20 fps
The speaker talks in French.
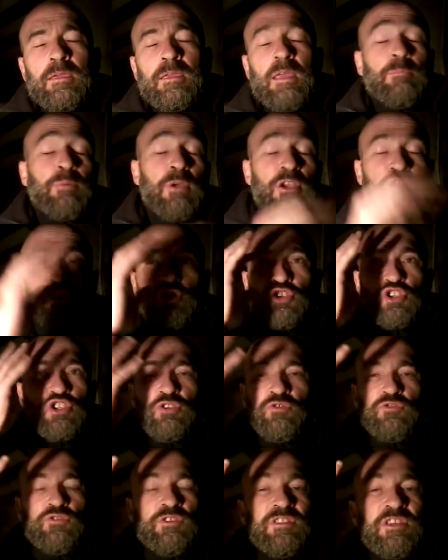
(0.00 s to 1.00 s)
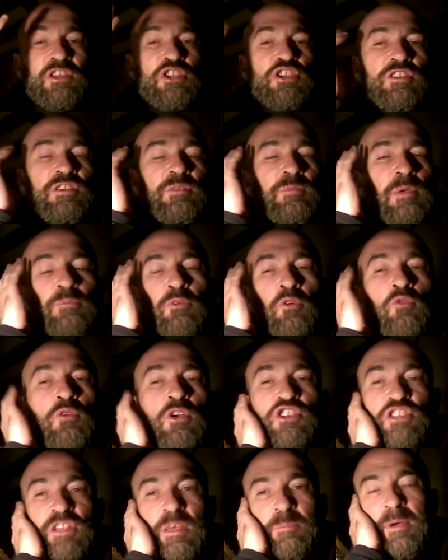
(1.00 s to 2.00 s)
Et après j'ai eu une idée, j'ai dit mais
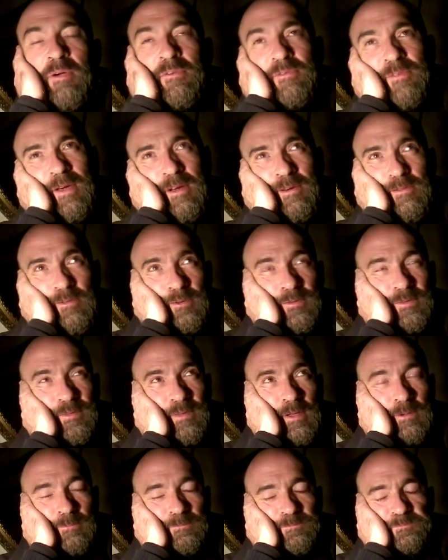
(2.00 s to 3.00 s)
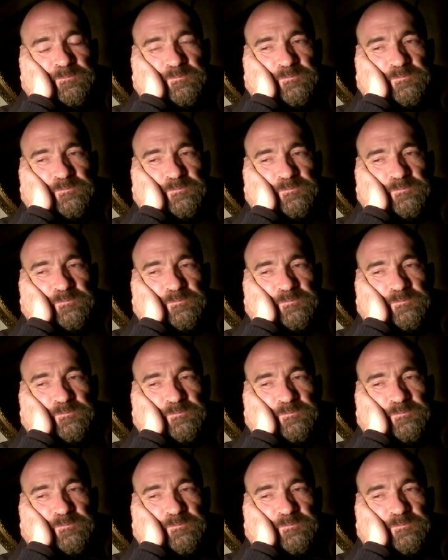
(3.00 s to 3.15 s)
pourquoi je ne l'ai pas fait avant ça